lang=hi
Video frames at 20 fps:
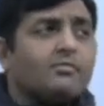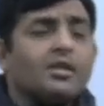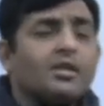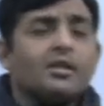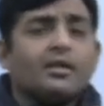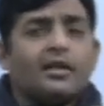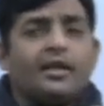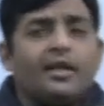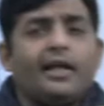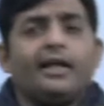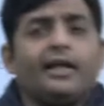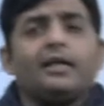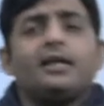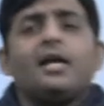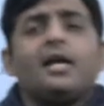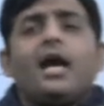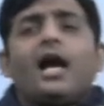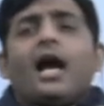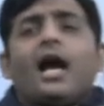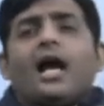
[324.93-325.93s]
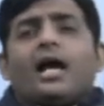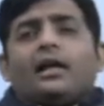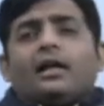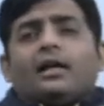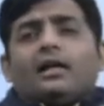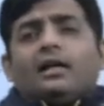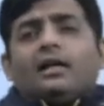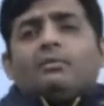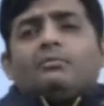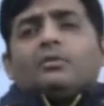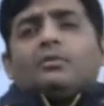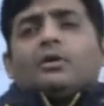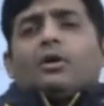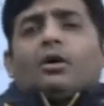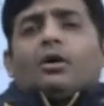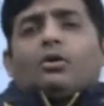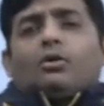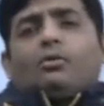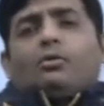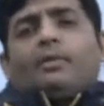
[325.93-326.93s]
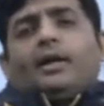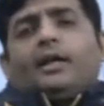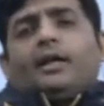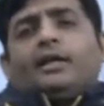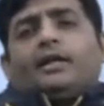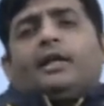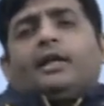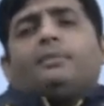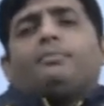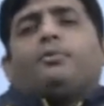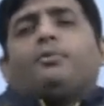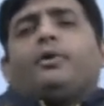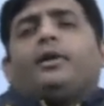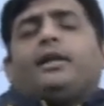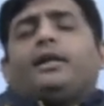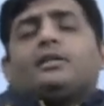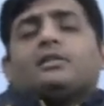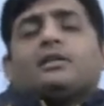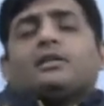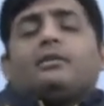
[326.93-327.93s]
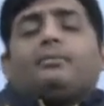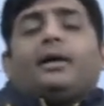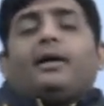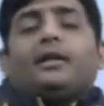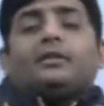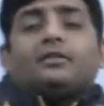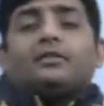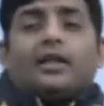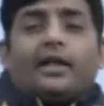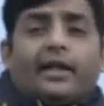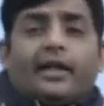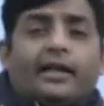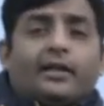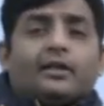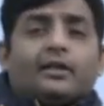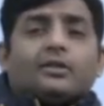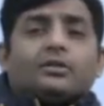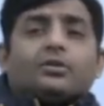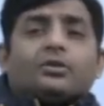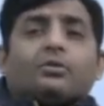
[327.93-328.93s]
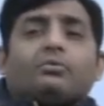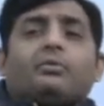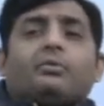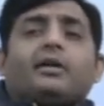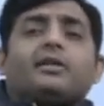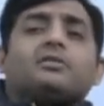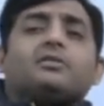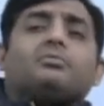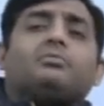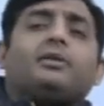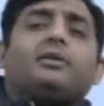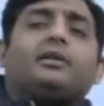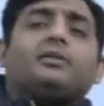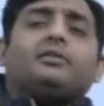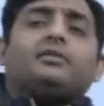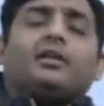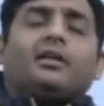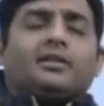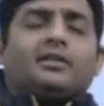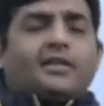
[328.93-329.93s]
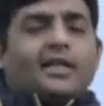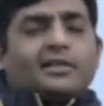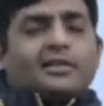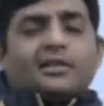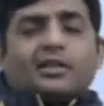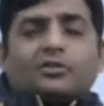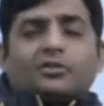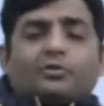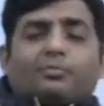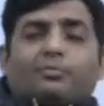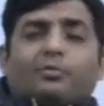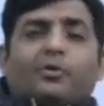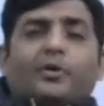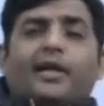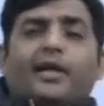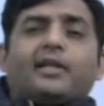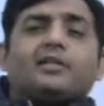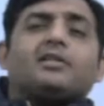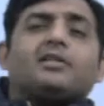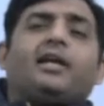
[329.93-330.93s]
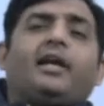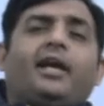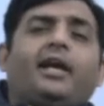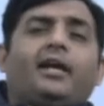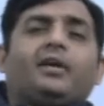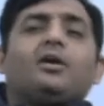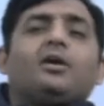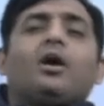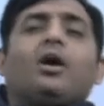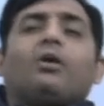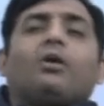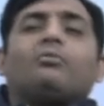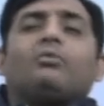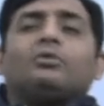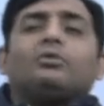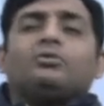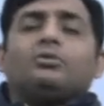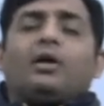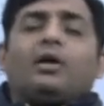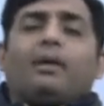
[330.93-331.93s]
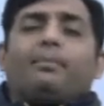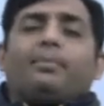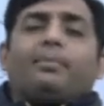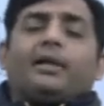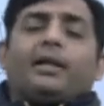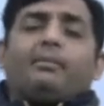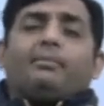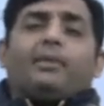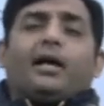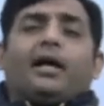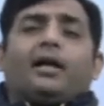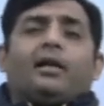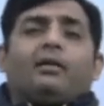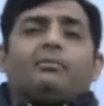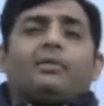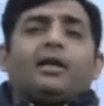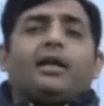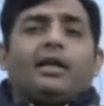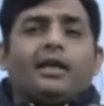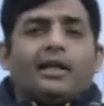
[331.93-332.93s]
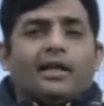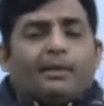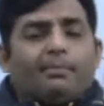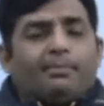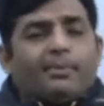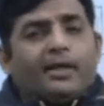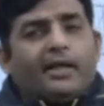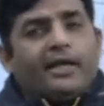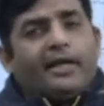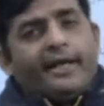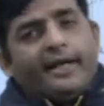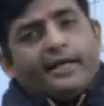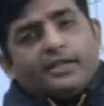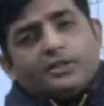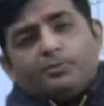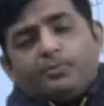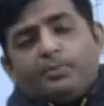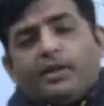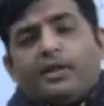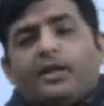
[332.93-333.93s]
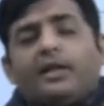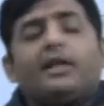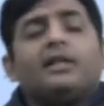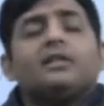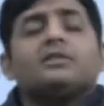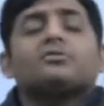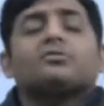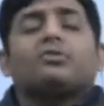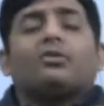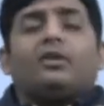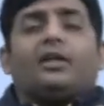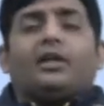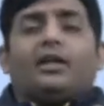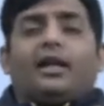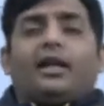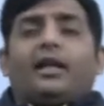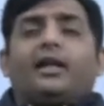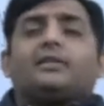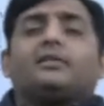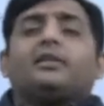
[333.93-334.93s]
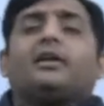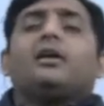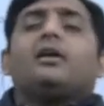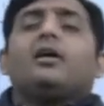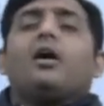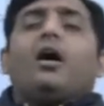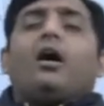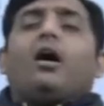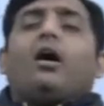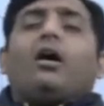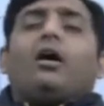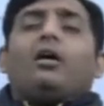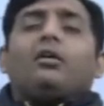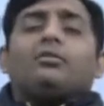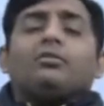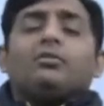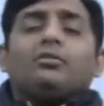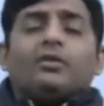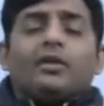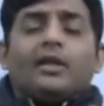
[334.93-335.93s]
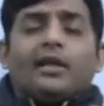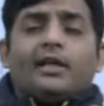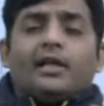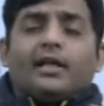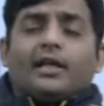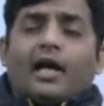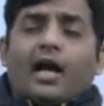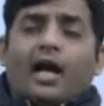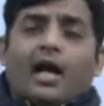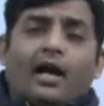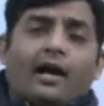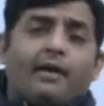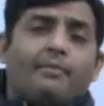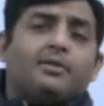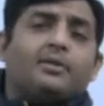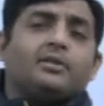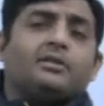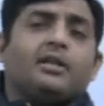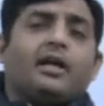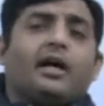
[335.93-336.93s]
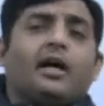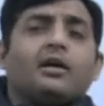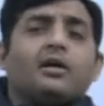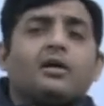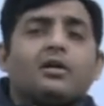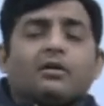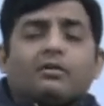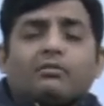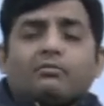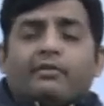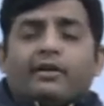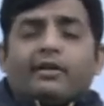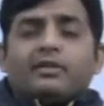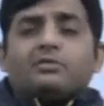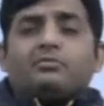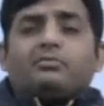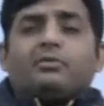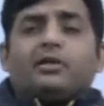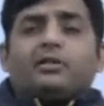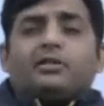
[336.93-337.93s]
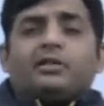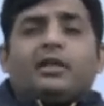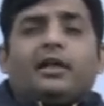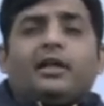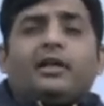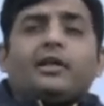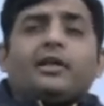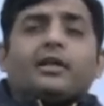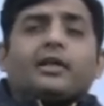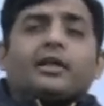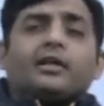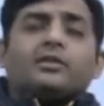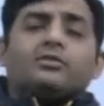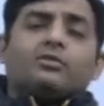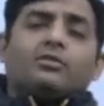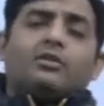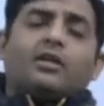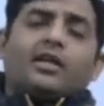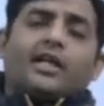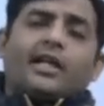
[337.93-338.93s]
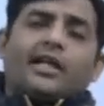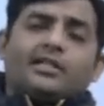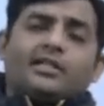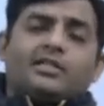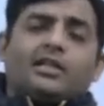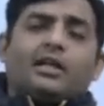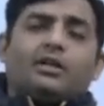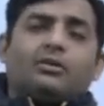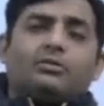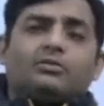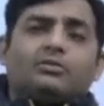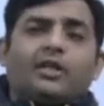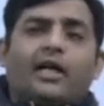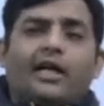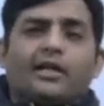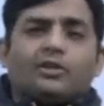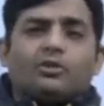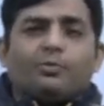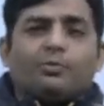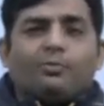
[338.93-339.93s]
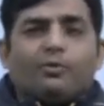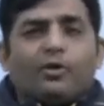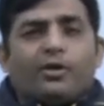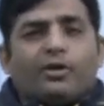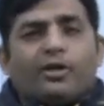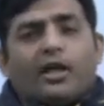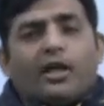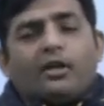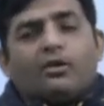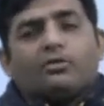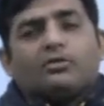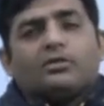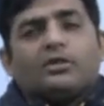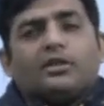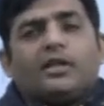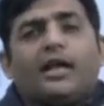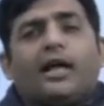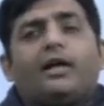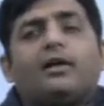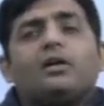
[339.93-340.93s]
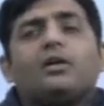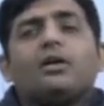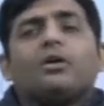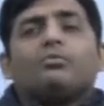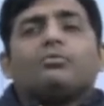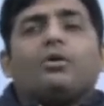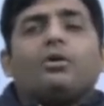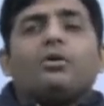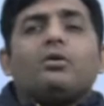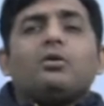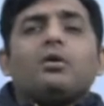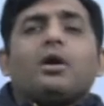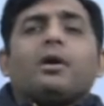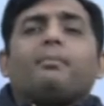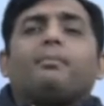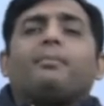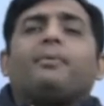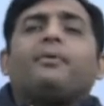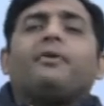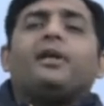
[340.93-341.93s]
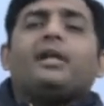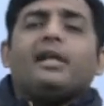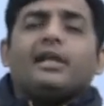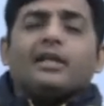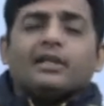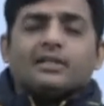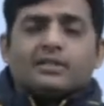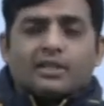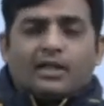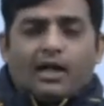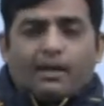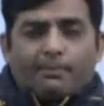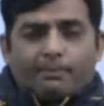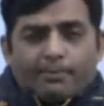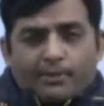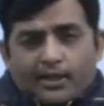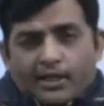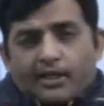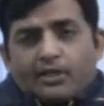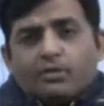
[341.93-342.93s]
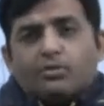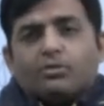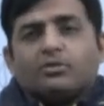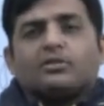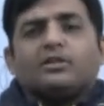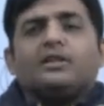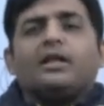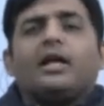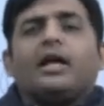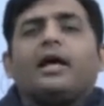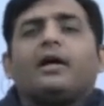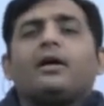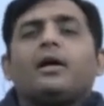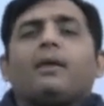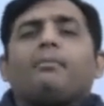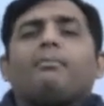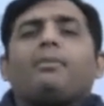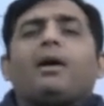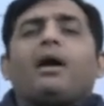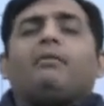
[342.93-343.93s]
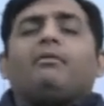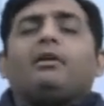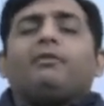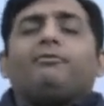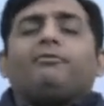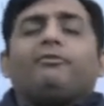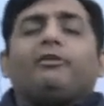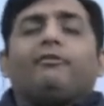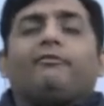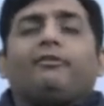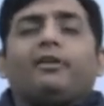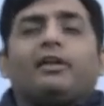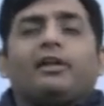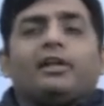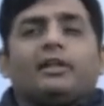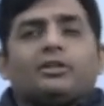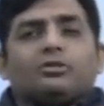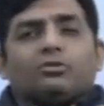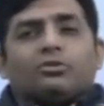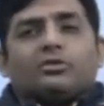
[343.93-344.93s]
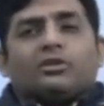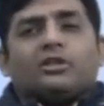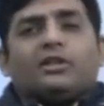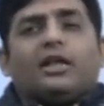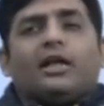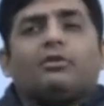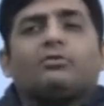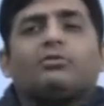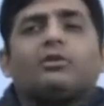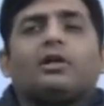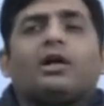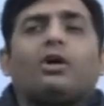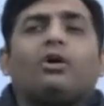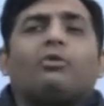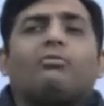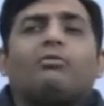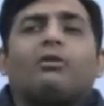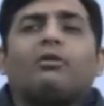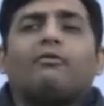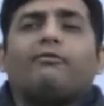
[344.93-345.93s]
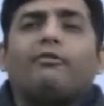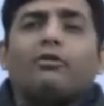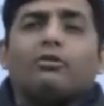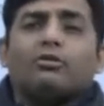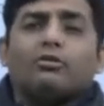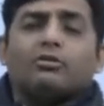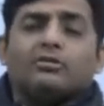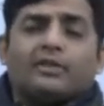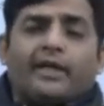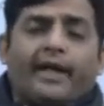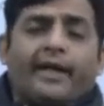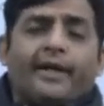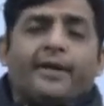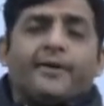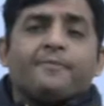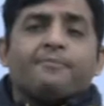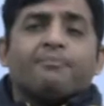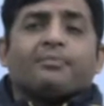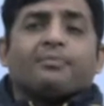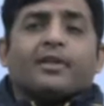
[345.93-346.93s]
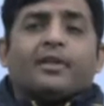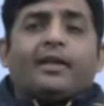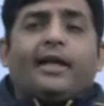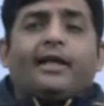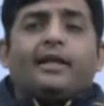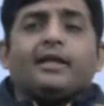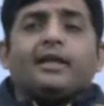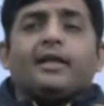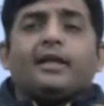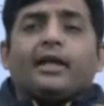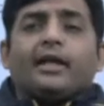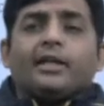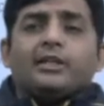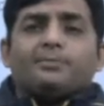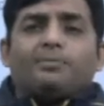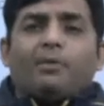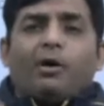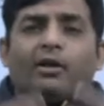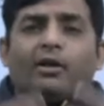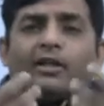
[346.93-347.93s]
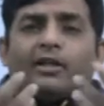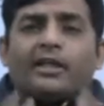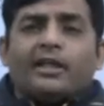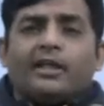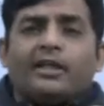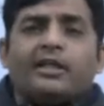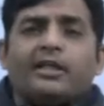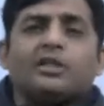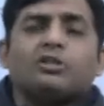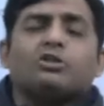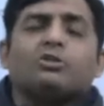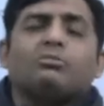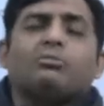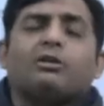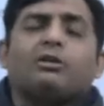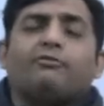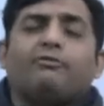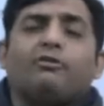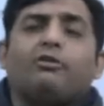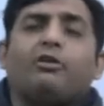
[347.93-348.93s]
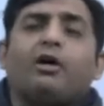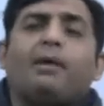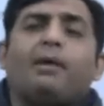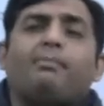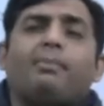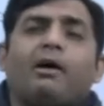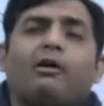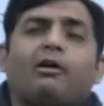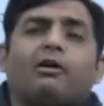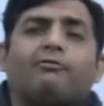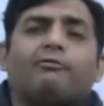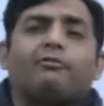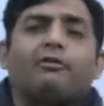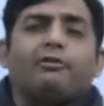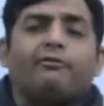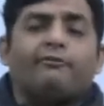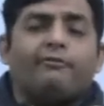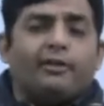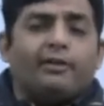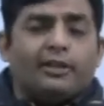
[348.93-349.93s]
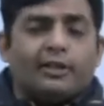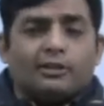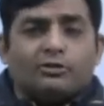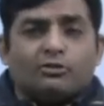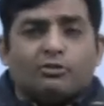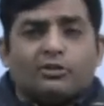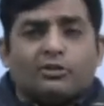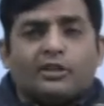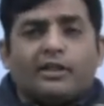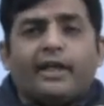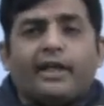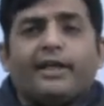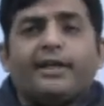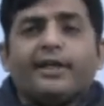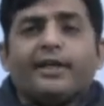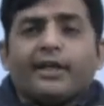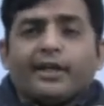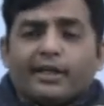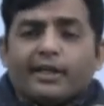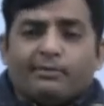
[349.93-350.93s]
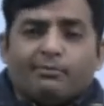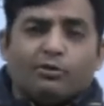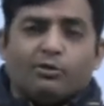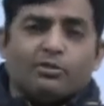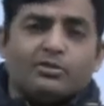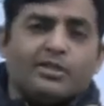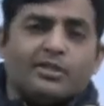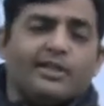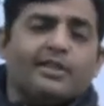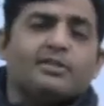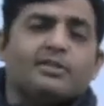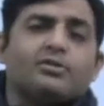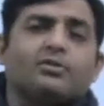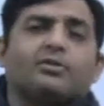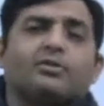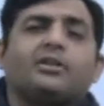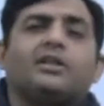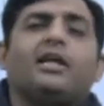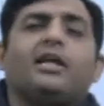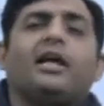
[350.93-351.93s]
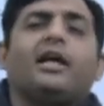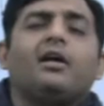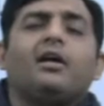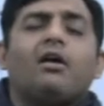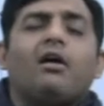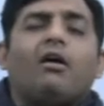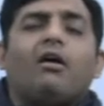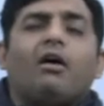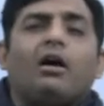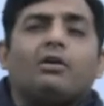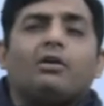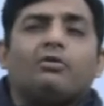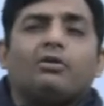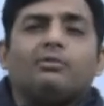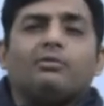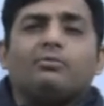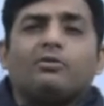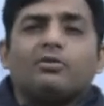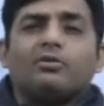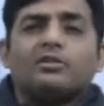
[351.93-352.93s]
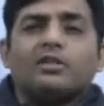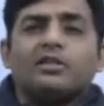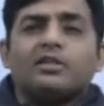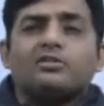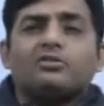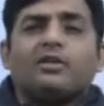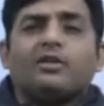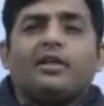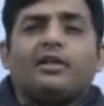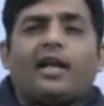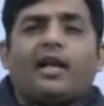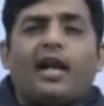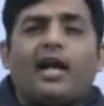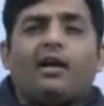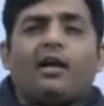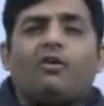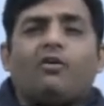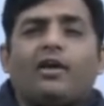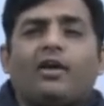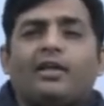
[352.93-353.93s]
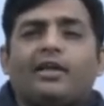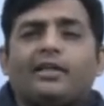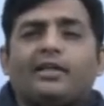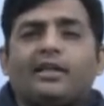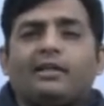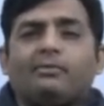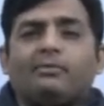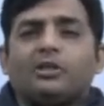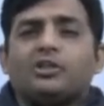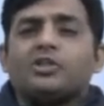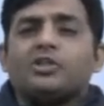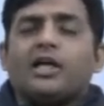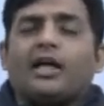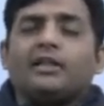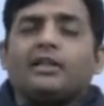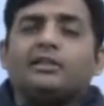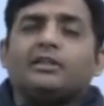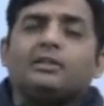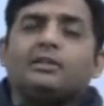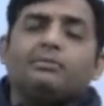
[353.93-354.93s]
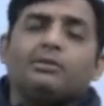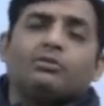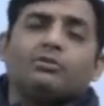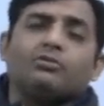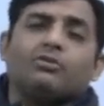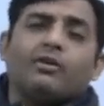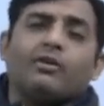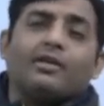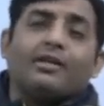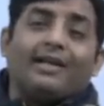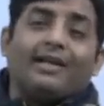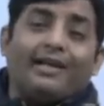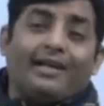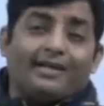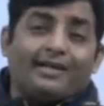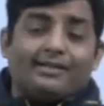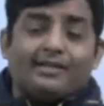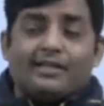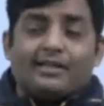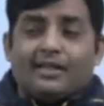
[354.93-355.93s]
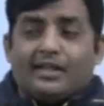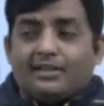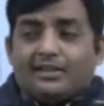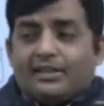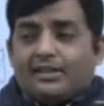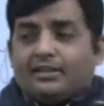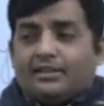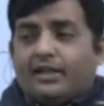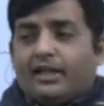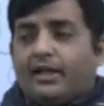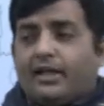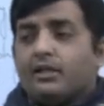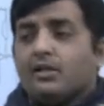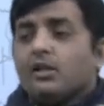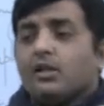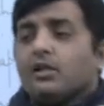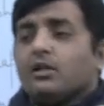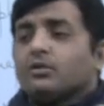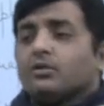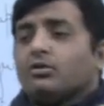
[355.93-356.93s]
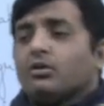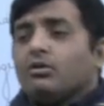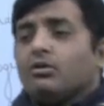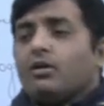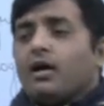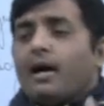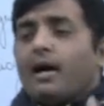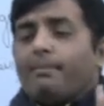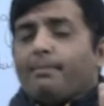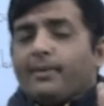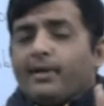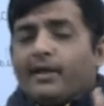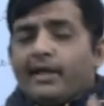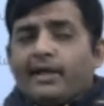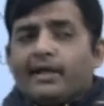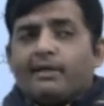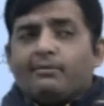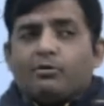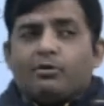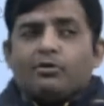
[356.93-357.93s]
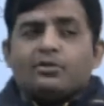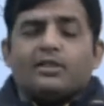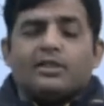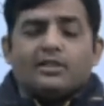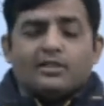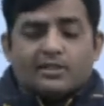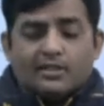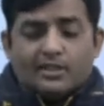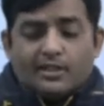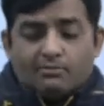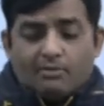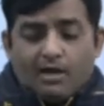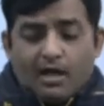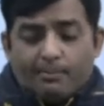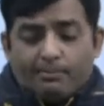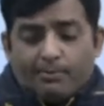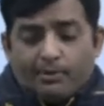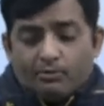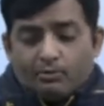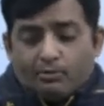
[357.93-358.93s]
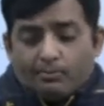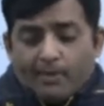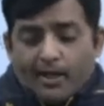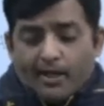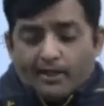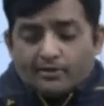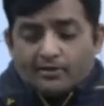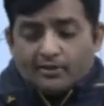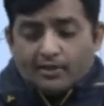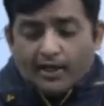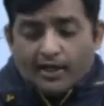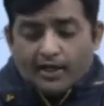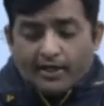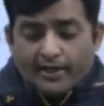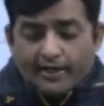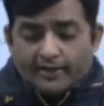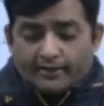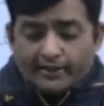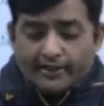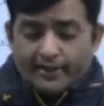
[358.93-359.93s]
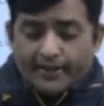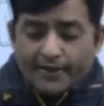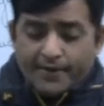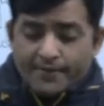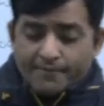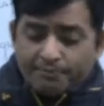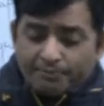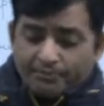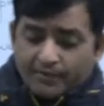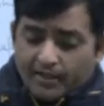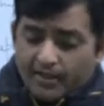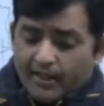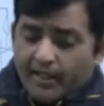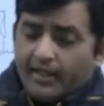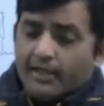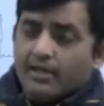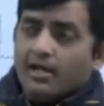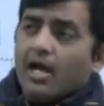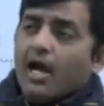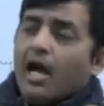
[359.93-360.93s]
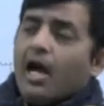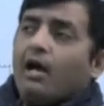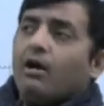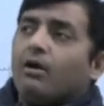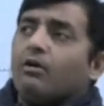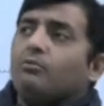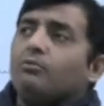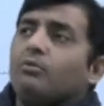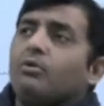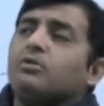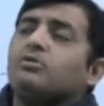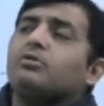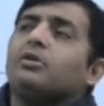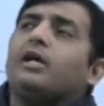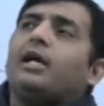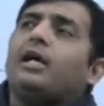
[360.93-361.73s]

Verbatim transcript: क्लियर अगर हम रोमांटिक पोएट्स की बात करें तो वर्ड्सवर्थ जैसे जो पोएट्स हैं वो तो अपने बारे में ही अपने ही एक्सपीरियंस को लिख रहे थे और उन्होंने ये कहा भी था वर्ड्स वर्थ ने कि जो लिटरेचर होता है जो पोएट्री होती है वो फीलिंग्स अपनी होती है पावरफुल फीलिंग्स होती है उनका ओवरफ्लो होता है राइट स्पॉन्टेनियस ओवरफ्लो ऑफ पावरफुल फीलिंग्स होती है इमोशंस होती है और वो इमोशंस जो है ट्रैंक्वालिटी में शांति में उनको रिकलेक्ट किया जाता है तो अपने इमोशंस की वहां पर वो बात कर रहे थे क्लियर और वो जो है